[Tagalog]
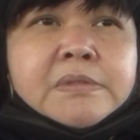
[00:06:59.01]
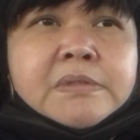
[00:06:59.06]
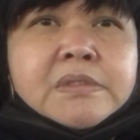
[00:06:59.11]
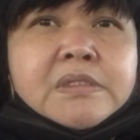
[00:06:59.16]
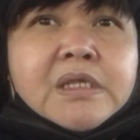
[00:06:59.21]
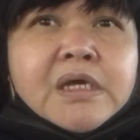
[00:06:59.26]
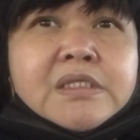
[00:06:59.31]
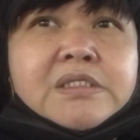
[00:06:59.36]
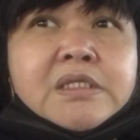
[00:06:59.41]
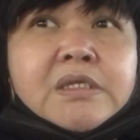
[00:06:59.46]

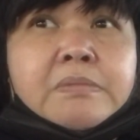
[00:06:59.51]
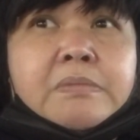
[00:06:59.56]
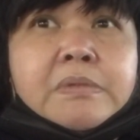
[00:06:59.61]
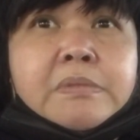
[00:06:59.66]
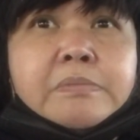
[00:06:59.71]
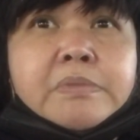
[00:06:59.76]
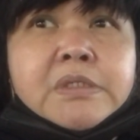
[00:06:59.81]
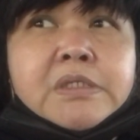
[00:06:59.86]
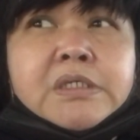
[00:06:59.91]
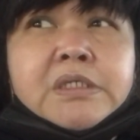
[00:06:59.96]
dati
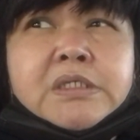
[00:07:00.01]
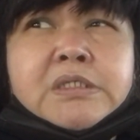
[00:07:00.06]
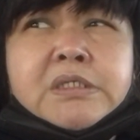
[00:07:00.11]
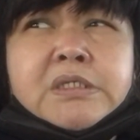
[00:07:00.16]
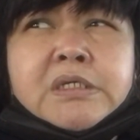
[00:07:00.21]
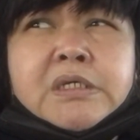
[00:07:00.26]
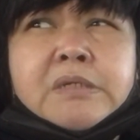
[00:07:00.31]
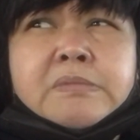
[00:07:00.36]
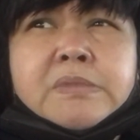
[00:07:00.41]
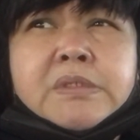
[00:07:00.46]
binigyan
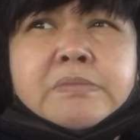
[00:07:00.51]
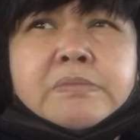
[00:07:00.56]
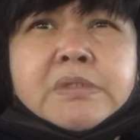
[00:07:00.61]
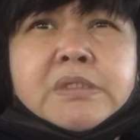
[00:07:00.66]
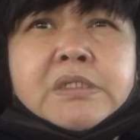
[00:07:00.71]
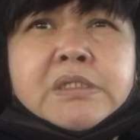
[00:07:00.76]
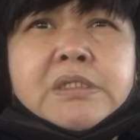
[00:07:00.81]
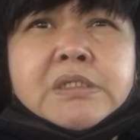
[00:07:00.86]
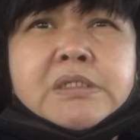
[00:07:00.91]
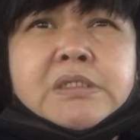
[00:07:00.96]
din kami binili